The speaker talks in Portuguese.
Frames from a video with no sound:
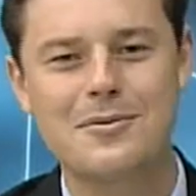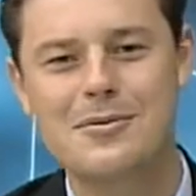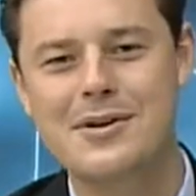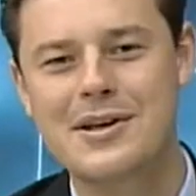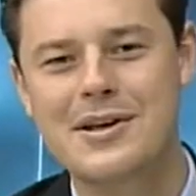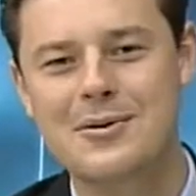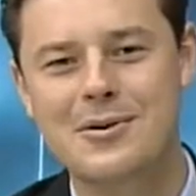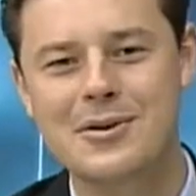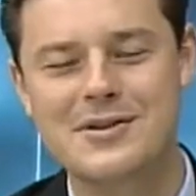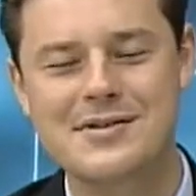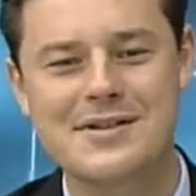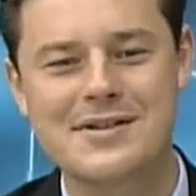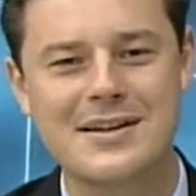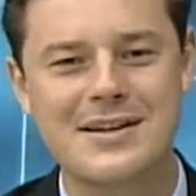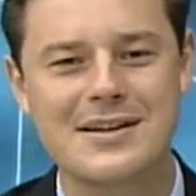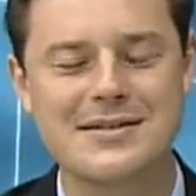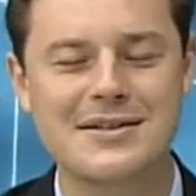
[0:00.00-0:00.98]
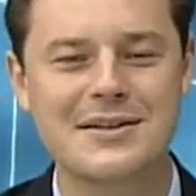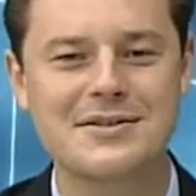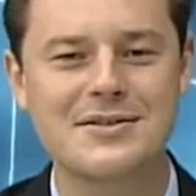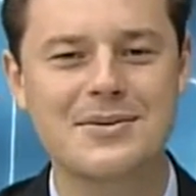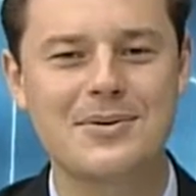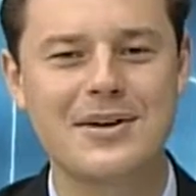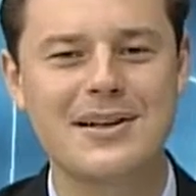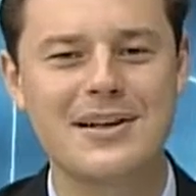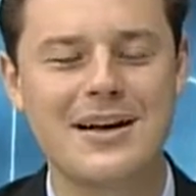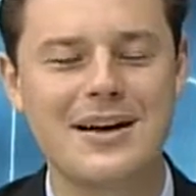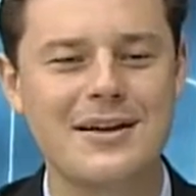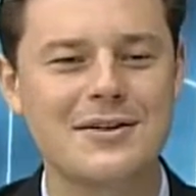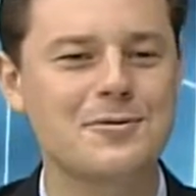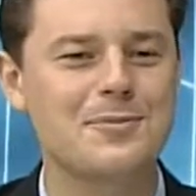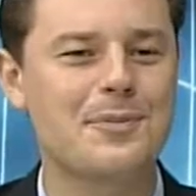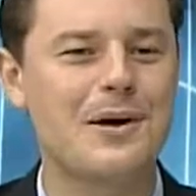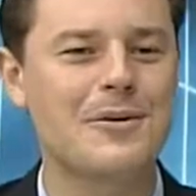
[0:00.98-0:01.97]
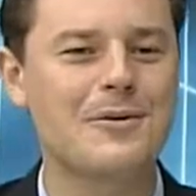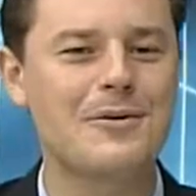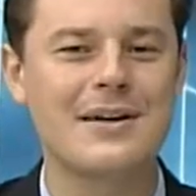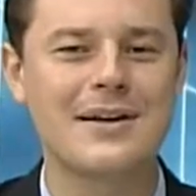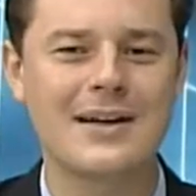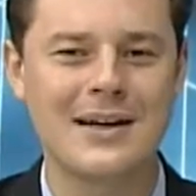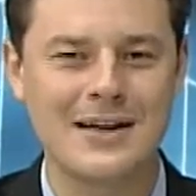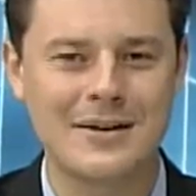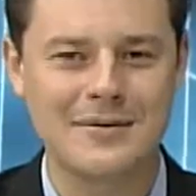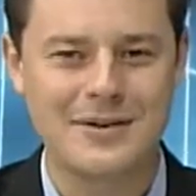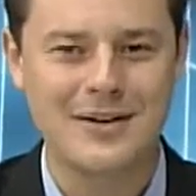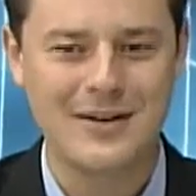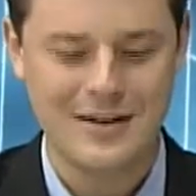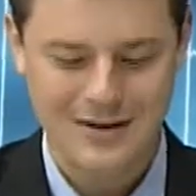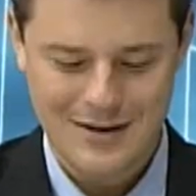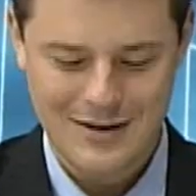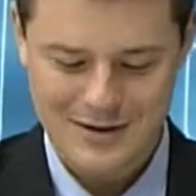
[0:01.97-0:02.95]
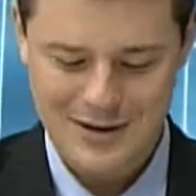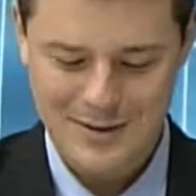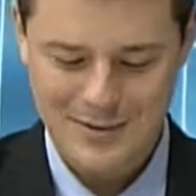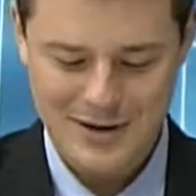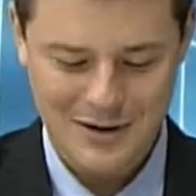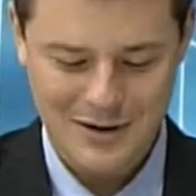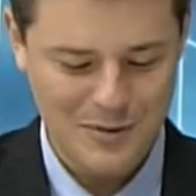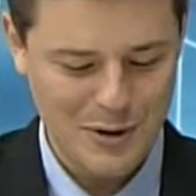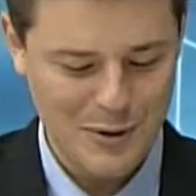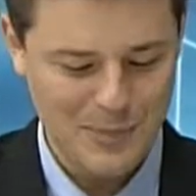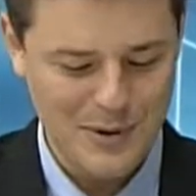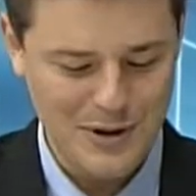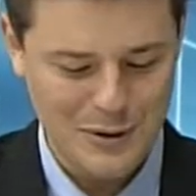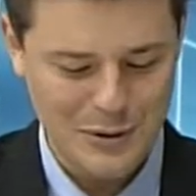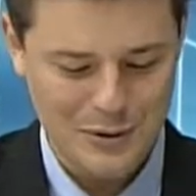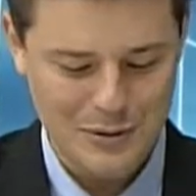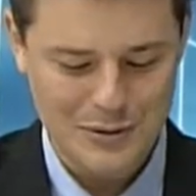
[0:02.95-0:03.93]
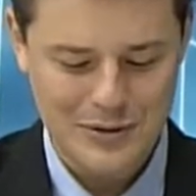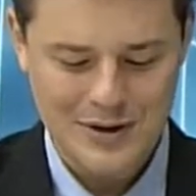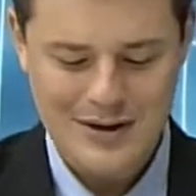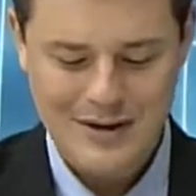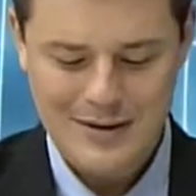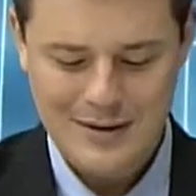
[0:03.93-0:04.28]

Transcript: O que hoje seria 150 reais, o Paulo ganhava trabalhando meio período,